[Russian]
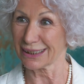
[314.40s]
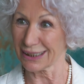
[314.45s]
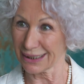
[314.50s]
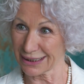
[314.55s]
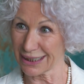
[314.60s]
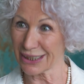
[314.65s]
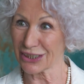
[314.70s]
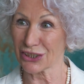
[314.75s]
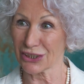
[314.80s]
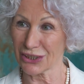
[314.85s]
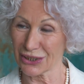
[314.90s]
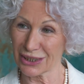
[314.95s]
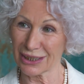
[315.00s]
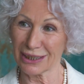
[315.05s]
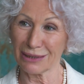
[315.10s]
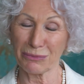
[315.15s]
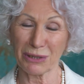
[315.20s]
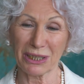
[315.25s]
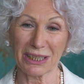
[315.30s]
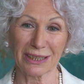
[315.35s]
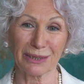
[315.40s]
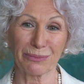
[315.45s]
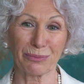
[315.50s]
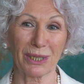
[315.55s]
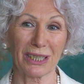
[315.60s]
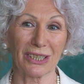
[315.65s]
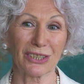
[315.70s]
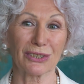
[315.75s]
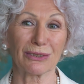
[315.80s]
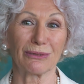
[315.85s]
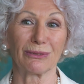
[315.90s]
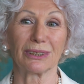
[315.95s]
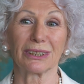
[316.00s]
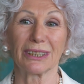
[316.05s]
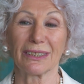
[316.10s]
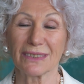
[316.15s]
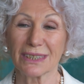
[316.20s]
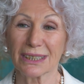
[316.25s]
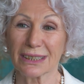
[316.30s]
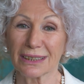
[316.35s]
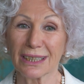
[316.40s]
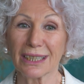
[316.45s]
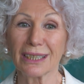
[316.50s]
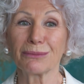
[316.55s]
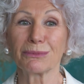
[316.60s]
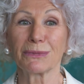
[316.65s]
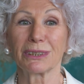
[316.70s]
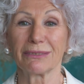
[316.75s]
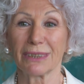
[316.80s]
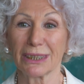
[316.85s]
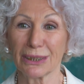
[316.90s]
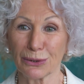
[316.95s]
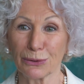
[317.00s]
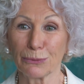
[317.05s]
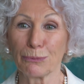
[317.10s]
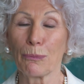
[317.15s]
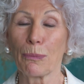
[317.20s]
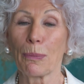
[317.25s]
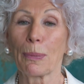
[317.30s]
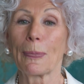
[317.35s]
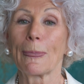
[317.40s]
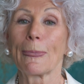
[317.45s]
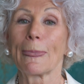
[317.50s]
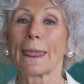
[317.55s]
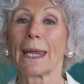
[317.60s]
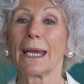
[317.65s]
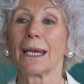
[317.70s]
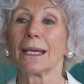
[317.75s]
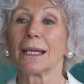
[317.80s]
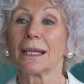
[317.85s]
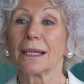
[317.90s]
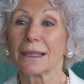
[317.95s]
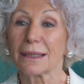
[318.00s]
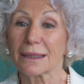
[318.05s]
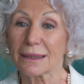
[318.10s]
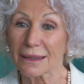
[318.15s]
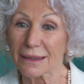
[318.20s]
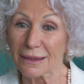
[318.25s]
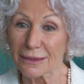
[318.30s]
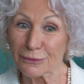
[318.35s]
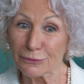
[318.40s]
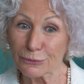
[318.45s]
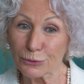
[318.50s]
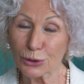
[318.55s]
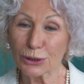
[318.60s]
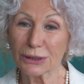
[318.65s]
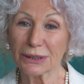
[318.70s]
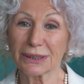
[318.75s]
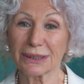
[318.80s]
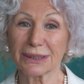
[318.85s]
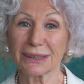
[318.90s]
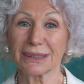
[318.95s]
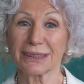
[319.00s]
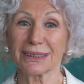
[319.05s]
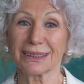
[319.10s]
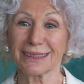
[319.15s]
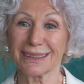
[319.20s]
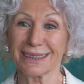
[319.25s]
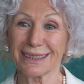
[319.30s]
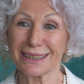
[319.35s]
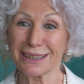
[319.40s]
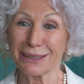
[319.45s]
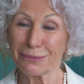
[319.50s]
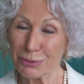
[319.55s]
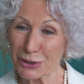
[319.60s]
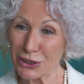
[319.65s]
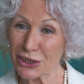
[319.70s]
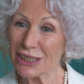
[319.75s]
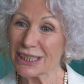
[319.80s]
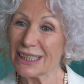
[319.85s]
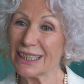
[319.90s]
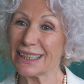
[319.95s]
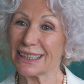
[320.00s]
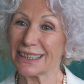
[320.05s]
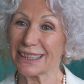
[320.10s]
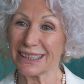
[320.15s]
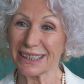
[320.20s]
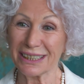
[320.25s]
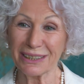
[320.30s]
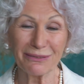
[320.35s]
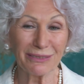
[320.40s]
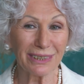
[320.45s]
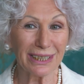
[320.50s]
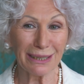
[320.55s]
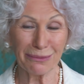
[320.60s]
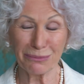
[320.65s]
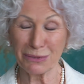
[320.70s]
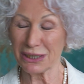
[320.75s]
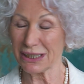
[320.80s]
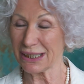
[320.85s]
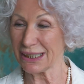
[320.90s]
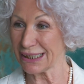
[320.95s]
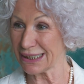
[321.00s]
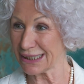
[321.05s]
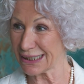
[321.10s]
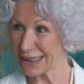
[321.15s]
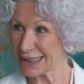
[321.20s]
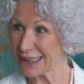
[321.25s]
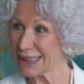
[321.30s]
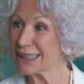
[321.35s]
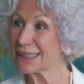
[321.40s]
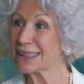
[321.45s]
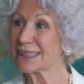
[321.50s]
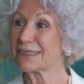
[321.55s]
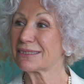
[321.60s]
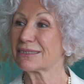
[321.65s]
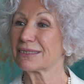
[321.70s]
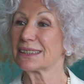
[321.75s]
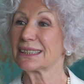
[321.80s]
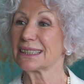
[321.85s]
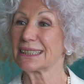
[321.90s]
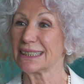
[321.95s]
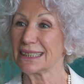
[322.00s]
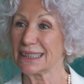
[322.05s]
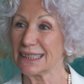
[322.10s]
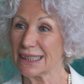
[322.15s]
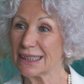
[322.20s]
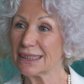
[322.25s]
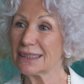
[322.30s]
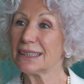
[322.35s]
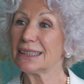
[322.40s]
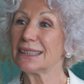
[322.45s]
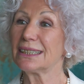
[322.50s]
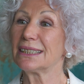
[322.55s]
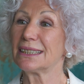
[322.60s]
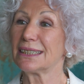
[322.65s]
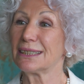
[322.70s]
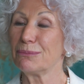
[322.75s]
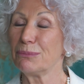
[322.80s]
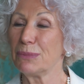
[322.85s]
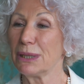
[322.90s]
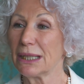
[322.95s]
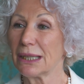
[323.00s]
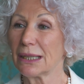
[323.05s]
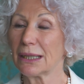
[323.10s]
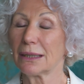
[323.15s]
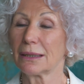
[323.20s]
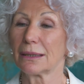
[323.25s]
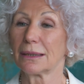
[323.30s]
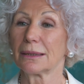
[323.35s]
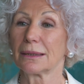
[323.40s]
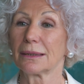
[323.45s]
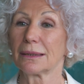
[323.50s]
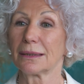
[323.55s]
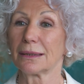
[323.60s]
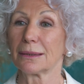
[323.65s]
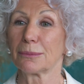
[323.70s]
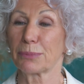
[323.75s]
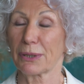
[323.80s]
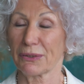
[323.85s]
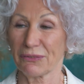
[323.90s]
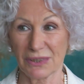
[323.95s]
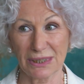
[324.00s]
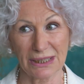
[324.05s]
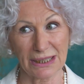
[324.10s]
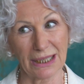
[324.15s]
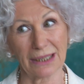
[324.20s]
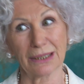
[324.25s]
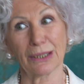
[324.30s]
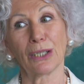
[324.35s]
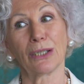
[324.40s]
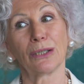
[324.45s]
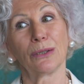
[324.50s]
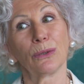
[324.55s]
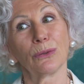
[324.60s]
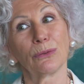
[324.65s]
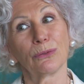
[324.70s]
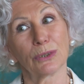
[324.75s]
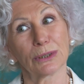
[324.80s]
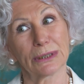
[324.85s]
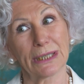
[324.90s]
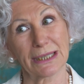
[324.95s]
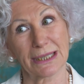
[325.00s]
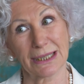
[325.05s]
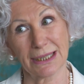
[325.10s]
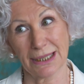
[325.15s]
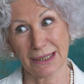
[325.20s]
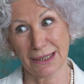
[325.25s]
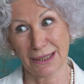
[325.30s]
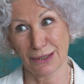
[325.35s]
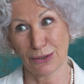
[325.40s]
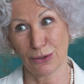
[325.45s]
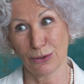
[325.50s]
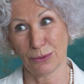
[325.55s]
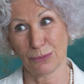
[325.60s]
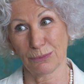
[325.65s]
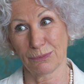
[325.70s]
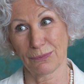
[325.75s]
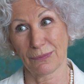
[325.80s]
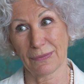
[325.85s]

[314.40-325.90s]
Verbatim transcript: Когда женщины меня спрашивают, я всегда им говорю, вот не пожалейте ни времени, ни средств, сделайте себе э, профессиональную фотосессию.